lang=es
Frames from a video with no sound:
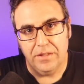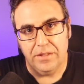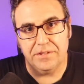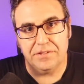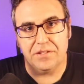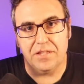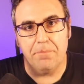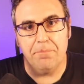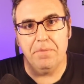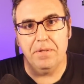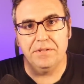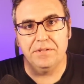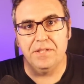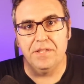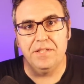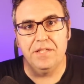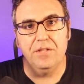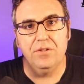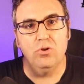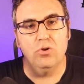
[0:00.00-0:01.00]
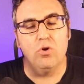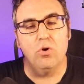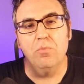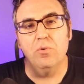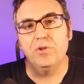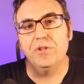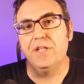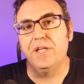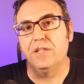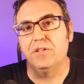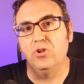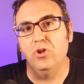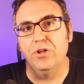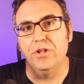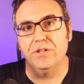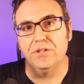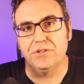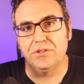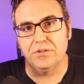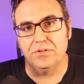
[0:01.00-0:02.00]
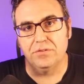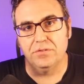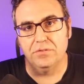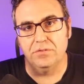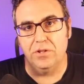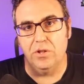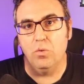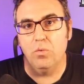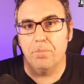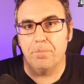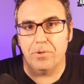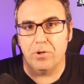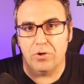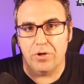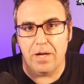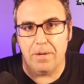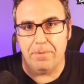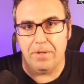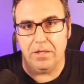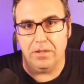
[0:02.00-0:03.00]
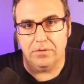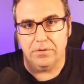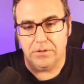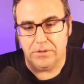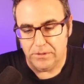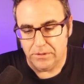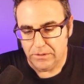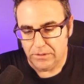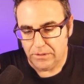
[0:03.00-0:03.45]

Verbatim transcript: están manteniendo como directores de un programa